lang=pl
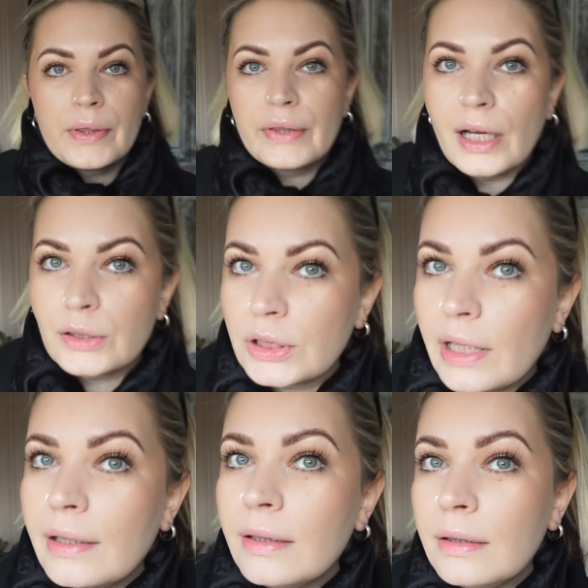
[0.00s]

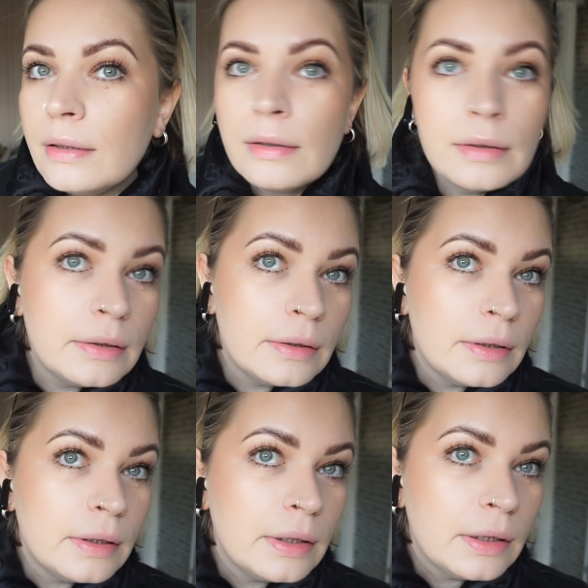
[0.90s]
także
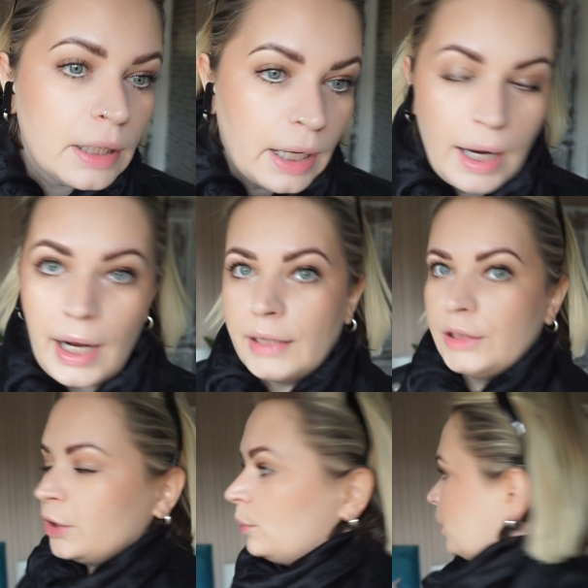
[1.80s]
Aha, i co jeszcze